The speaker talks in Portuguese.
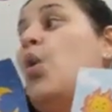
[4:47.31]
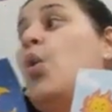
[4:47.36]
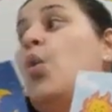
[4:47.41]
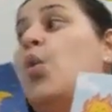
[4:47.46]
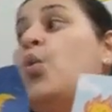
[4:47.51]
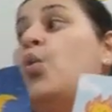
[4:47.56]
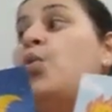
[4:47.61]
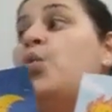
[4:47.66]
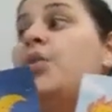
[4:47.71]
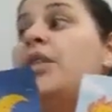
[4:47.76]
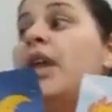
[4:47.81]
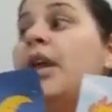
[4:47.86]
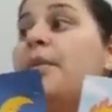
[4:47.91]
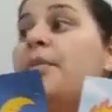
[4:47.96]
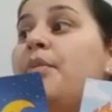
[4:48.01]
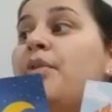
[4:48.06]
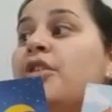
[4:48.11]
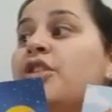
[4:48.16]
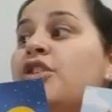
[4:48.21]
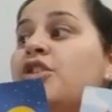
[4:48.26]
um
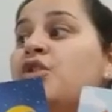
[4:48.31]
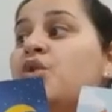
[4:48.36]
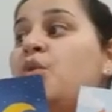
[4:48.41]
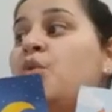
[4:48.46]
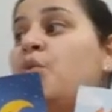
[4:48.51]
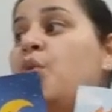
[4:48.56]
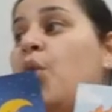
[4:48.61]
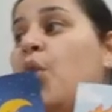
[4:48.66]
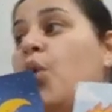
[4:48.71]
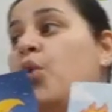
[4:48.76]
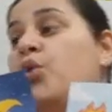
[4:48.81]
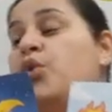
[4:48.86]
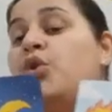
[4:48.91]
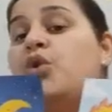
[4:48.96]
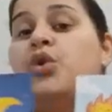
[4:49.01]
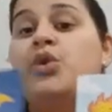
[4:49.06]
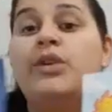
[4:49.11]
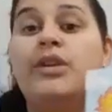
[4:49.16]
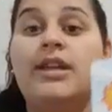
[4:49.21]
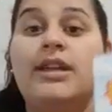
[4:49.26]
depois do
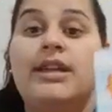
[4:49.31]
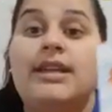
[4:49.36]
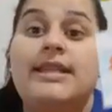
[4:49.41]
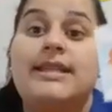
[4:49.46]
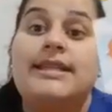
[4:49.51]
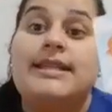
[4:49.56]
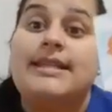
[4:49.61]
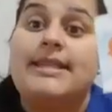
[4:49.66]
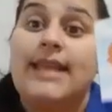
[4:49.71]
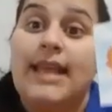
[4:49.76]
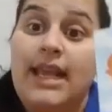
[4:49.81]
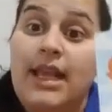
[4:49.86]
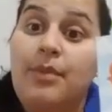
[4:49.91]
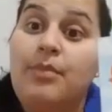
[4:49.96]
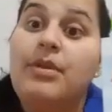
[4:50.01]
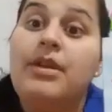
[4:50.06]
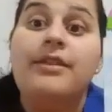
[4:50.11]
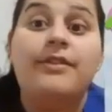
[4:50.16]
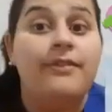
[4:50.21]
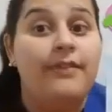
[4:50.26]
outro,
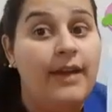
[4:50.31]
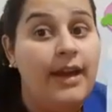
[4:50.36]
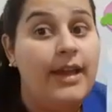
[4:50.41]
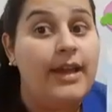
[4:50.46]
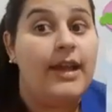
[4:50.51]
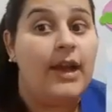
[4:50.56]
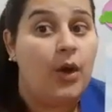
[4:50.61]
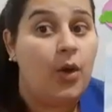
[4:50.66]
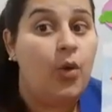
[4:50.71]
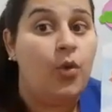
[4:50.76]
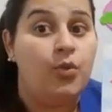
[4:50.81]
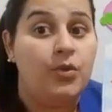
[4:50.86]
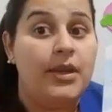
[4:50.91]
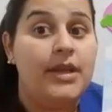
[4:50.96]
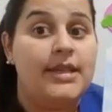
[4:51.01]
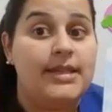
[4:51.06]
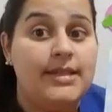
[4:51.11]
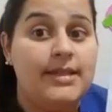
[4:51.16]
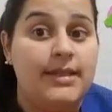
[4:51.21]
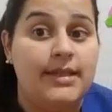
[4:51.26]
sempre vai
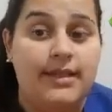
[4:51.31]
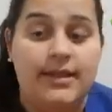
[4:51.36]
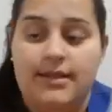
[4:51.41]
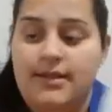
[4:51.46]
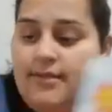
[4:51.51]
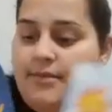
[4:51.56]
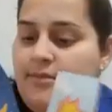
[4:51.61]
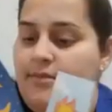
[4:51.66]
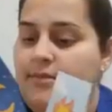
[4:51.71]
acontecer.